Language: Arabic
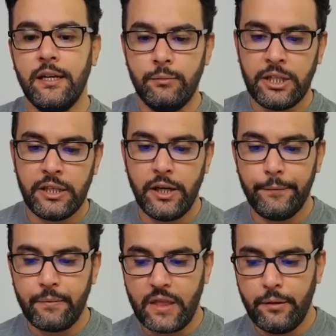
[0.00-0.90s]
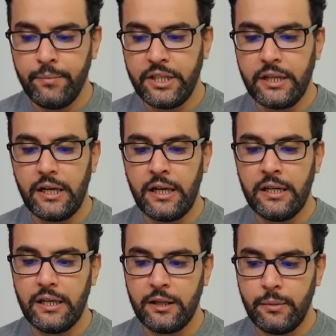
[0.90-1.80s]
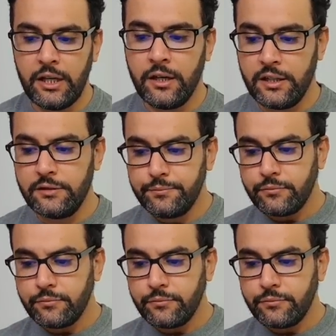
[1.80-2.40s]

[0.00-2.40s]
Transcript: ألمانيا من الإمارات